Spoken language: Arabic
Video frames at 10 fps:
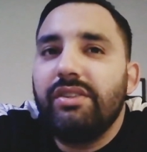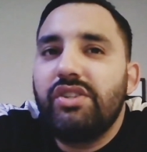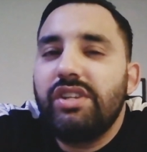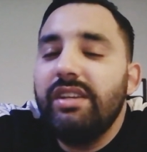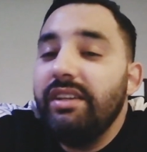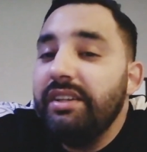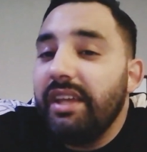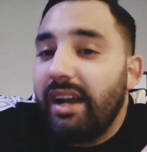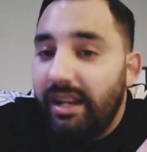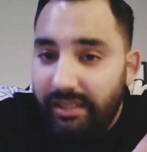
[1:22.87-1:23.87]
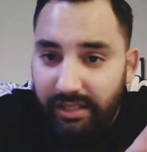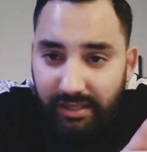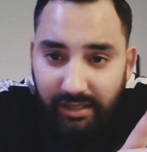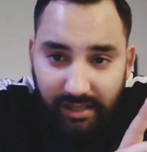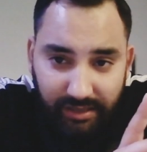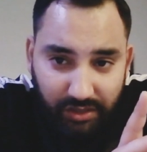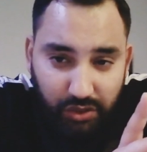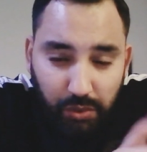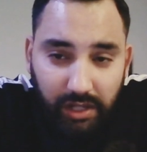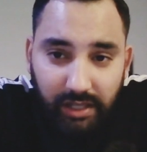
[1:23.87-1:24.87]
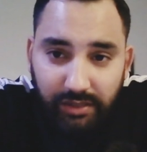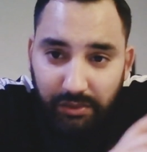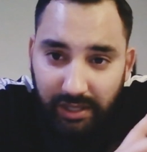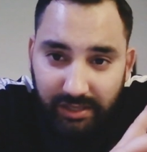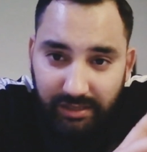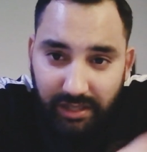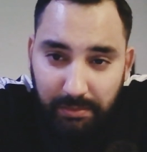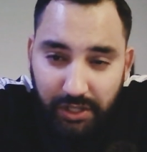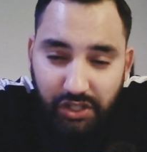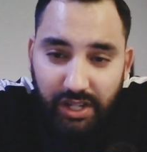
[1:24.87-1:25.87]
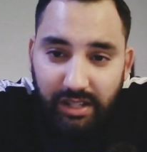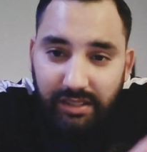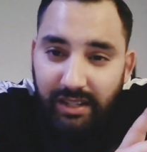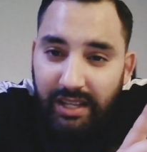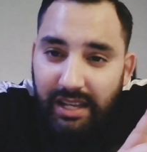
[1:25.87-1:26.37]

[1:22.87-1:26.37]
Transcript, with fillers: الشيء يعني راه غادي غادي توقد وغادي تضربك الشهاده